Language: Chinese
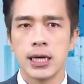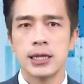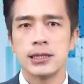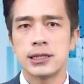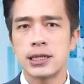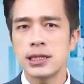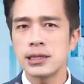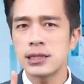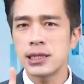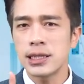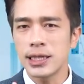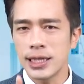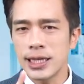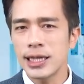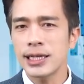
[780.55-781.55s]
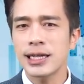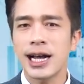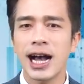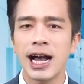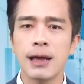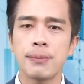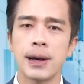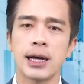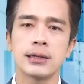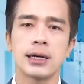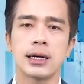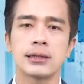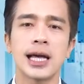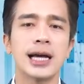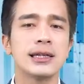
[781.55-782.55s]
星期一开盘
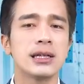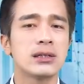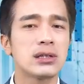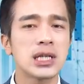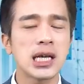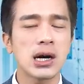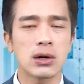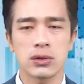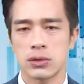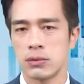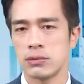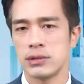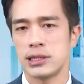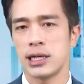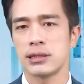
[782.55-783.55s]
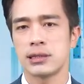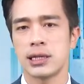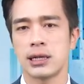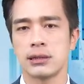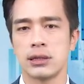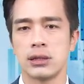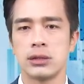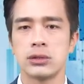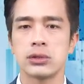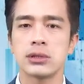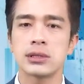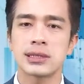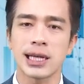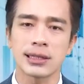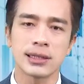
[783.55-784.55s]
呢，它能跳空向上，就是
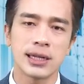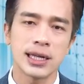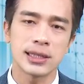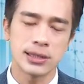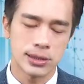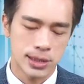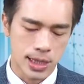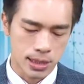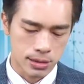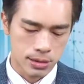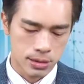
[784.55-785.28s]
长得类似这样，